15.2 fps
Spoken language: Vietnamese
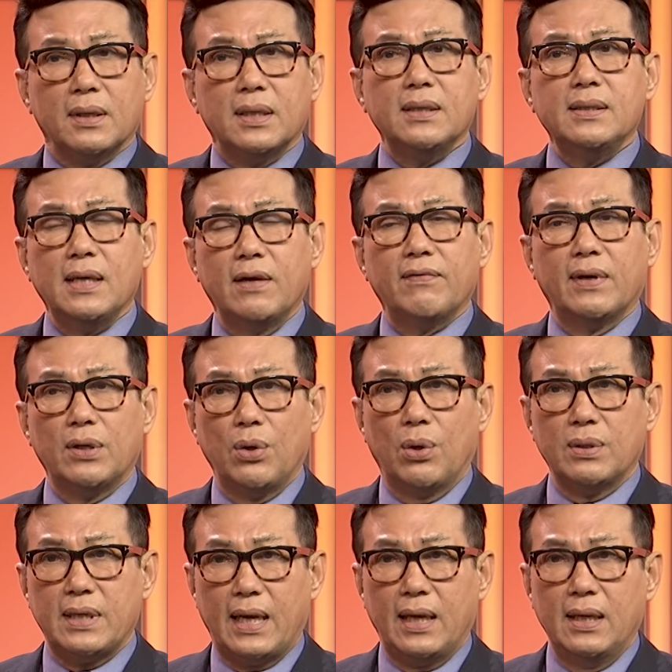nhưng cư dân vẫn
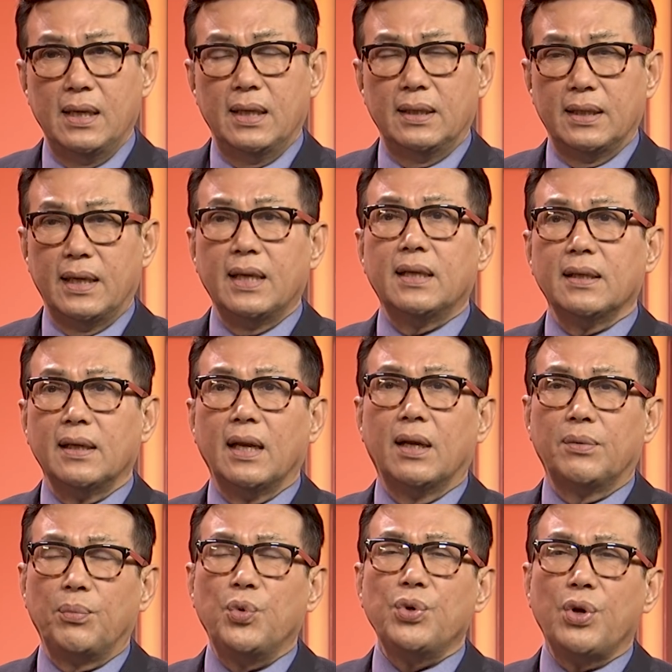đổ ra đây tức
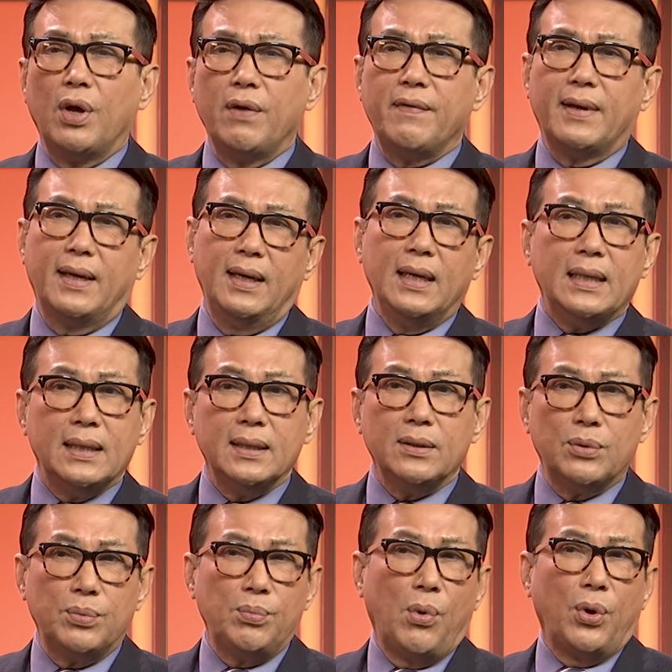là muốn nói về cái ý thức
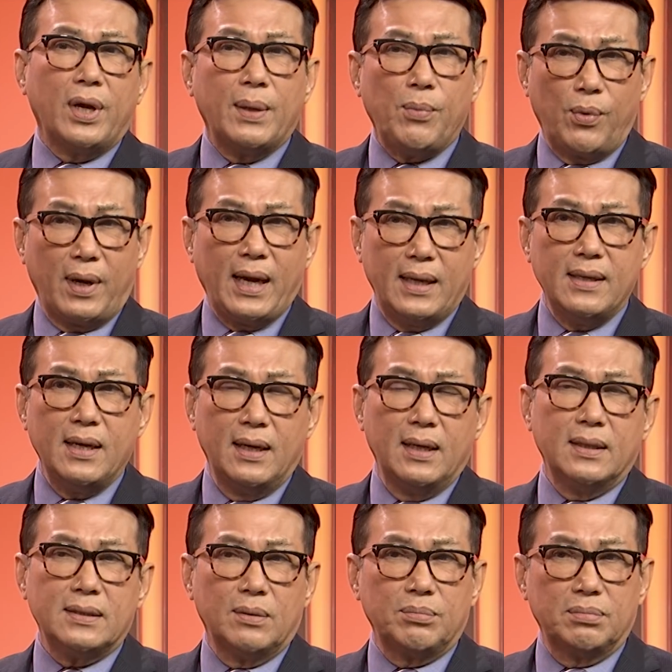mỗi một cá nhân
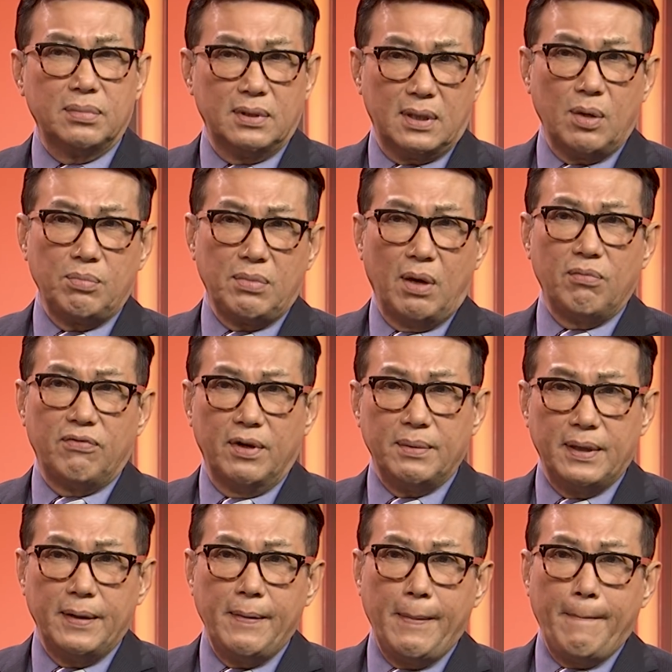ở trong cộng đồng phải không ạ